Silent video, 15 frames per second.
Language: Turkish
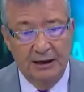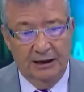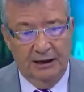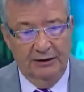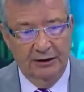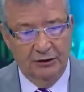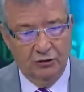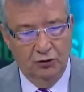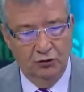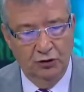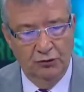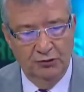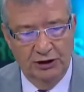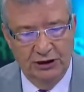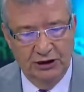Evet
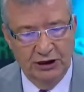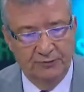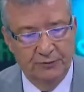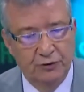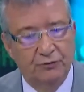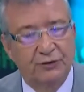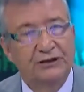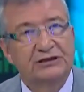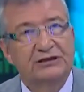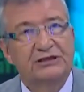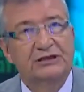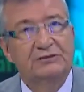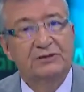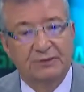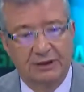konuğum Yeditepe
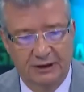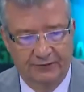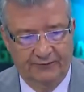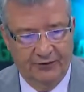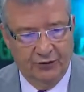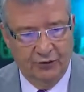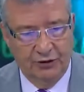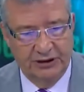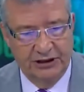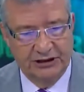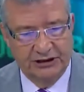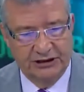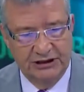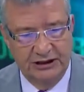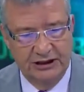Üniversitesi Mimarlık
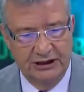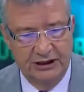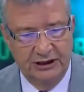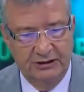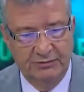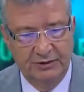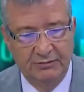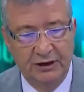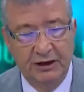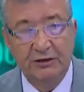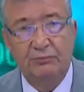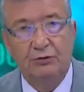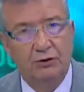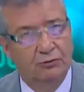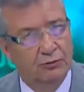Fakültesi Mimarlık Bölüm